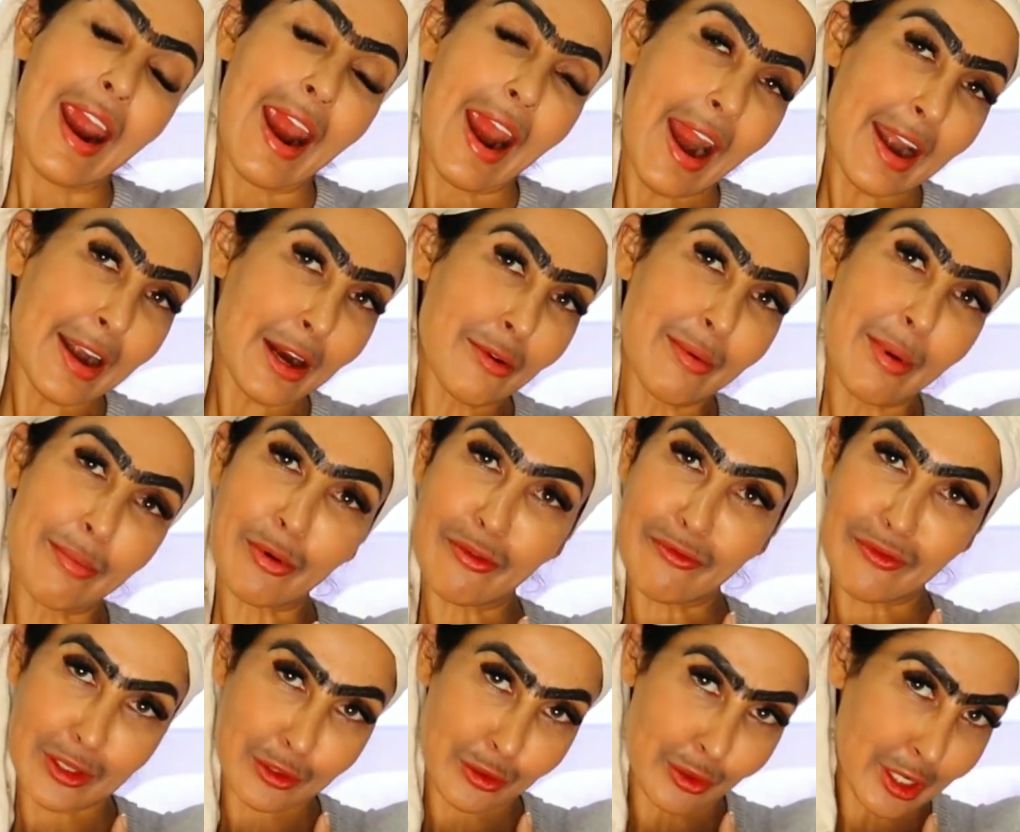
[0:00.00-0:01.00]
Ah, como a
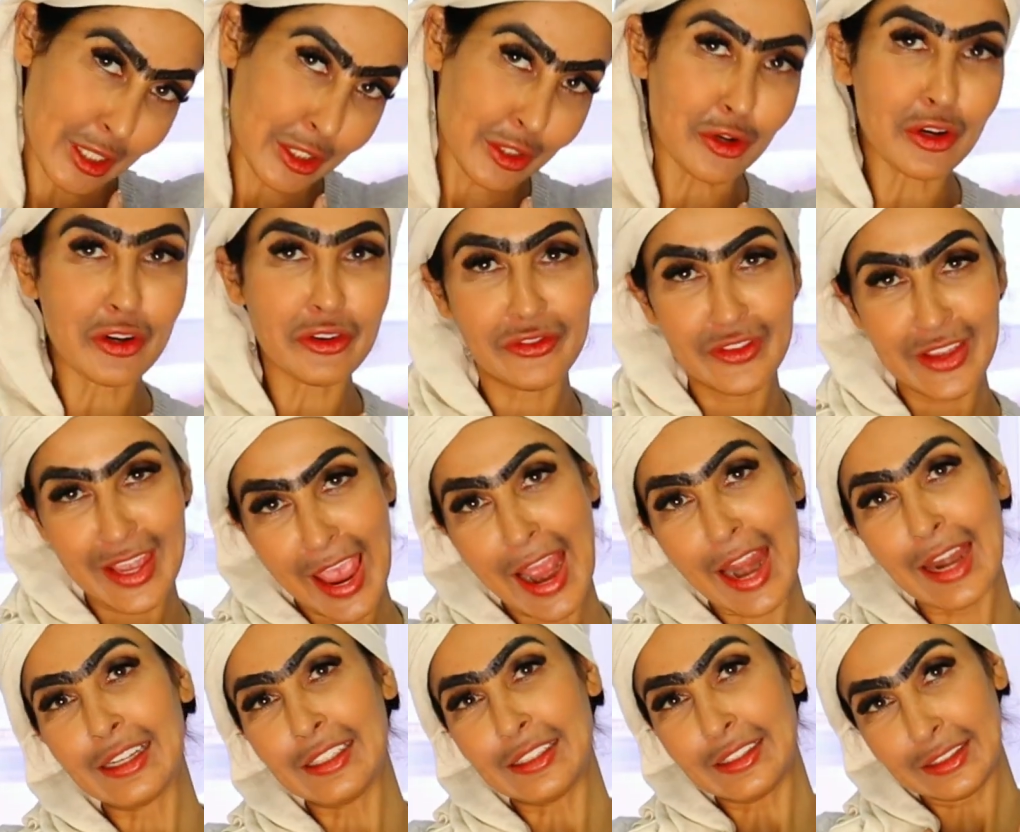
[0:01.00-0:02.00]
professora Sofia
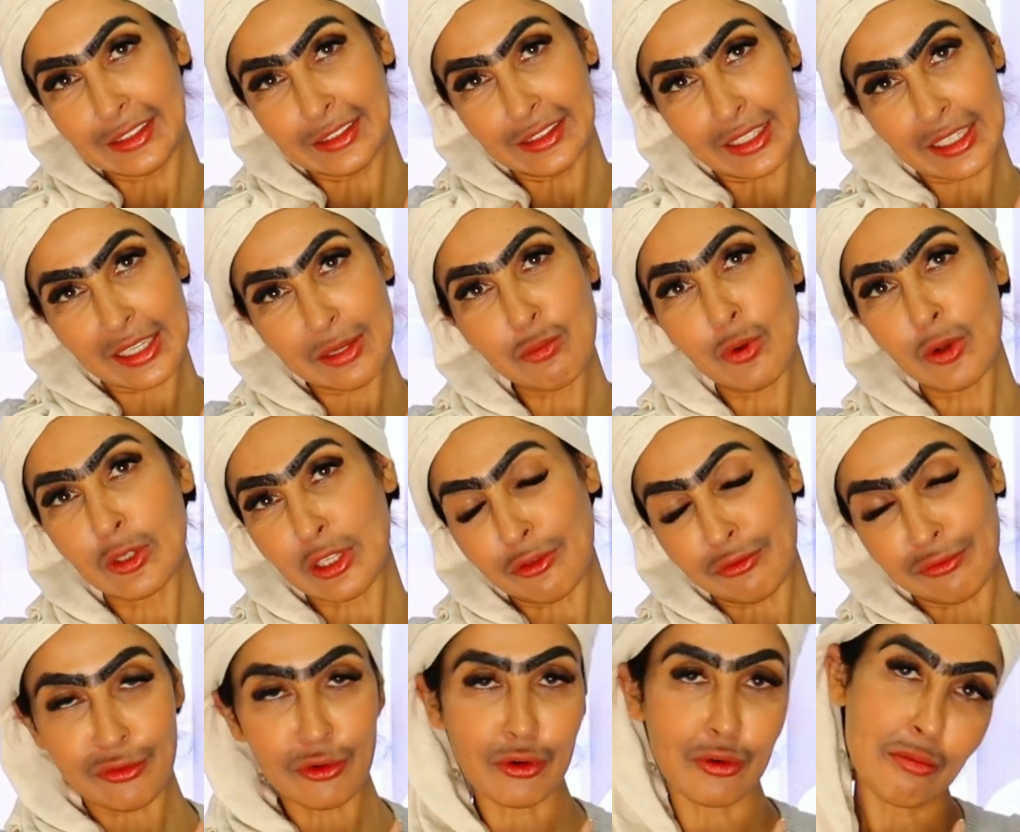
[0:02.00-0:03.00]
é linda, que
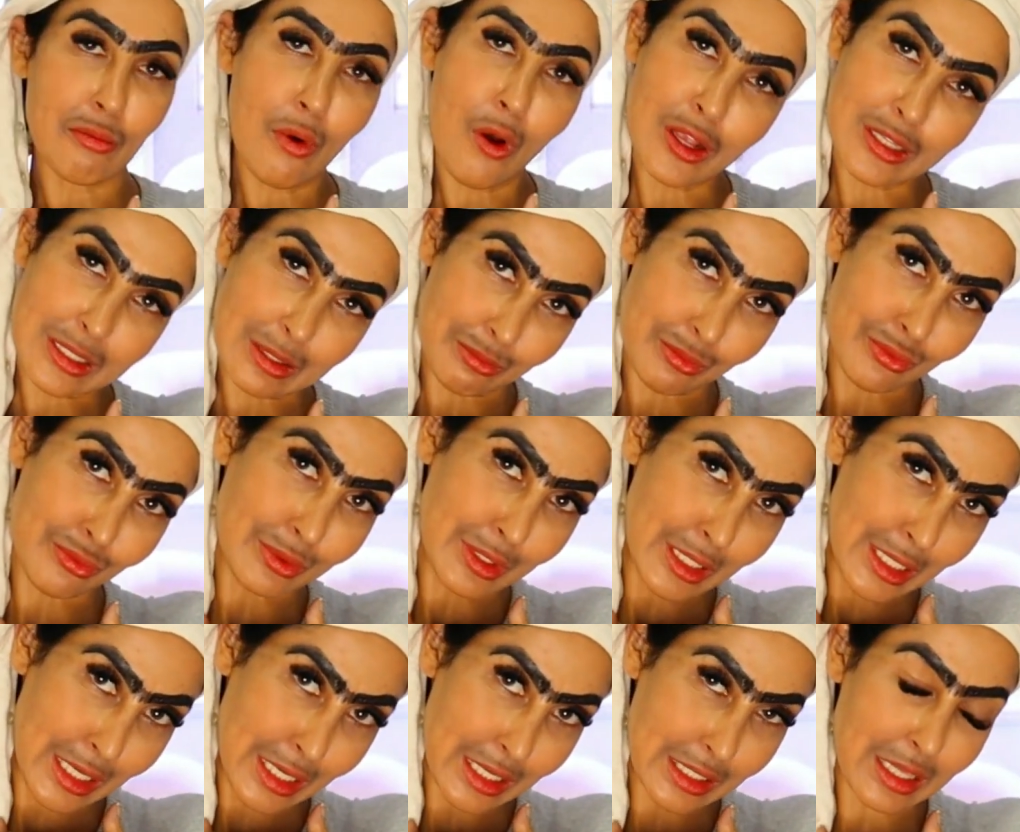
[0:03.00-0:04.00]
moça formosa,
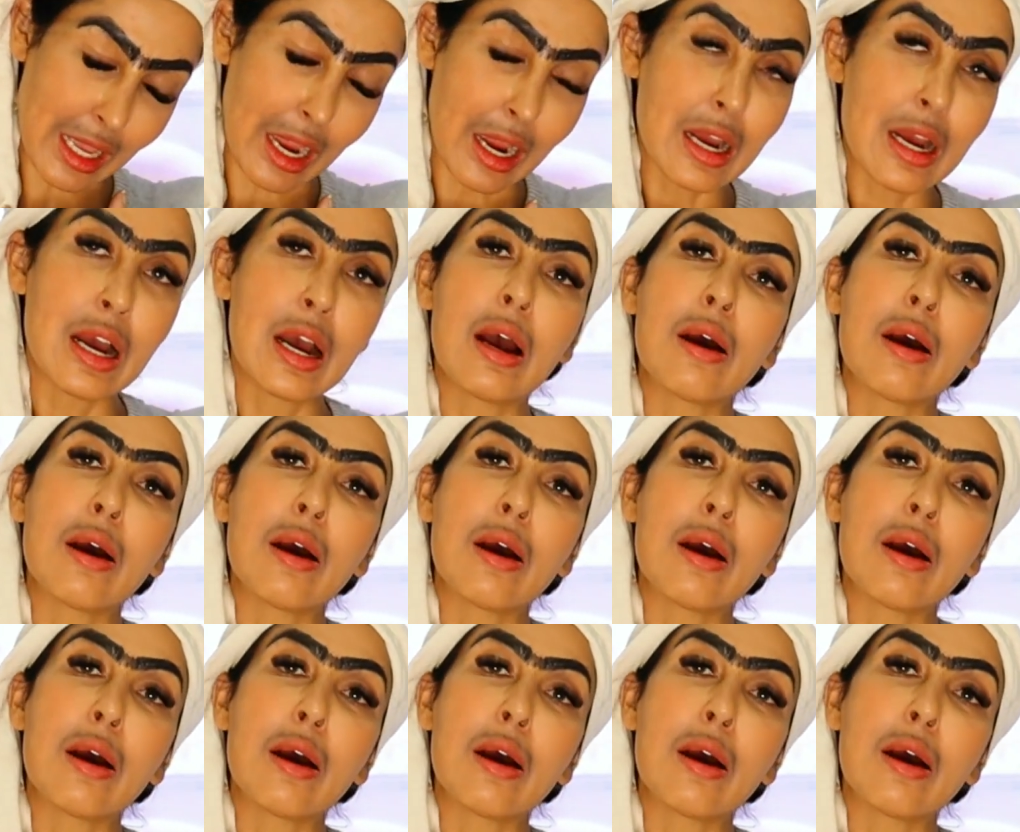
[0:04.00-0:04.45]
bonita.